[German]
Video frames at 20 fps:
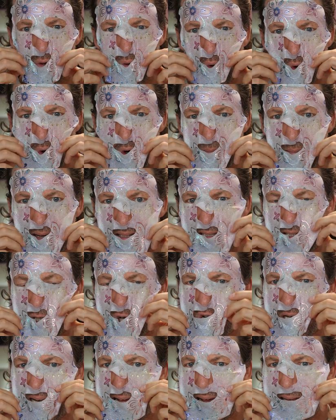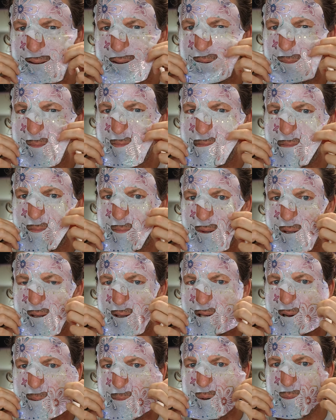Tuchmaske steht.
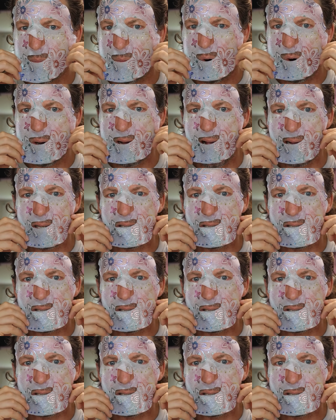Ich habe heute Morgen